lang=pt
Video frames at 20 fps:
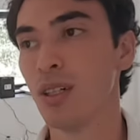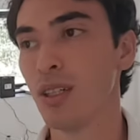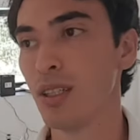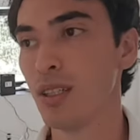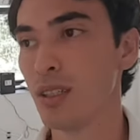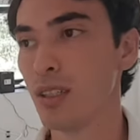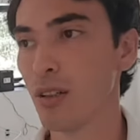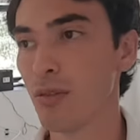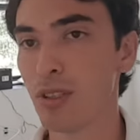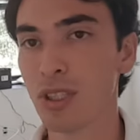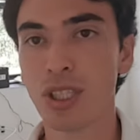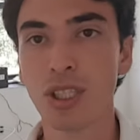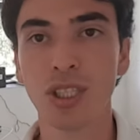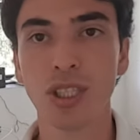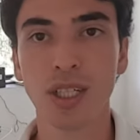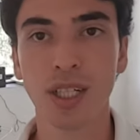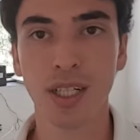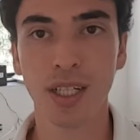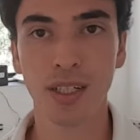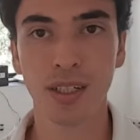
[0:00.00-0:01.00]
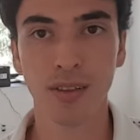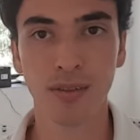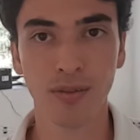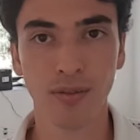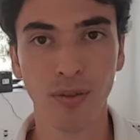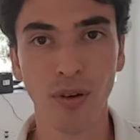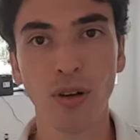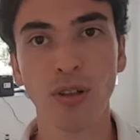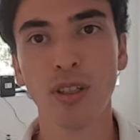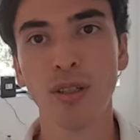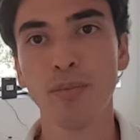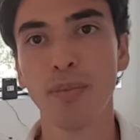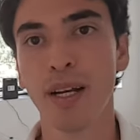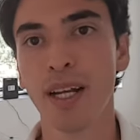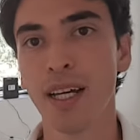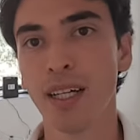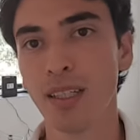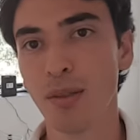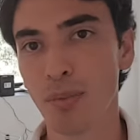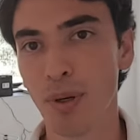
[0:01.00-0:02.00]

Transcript: Então a gente volta para ela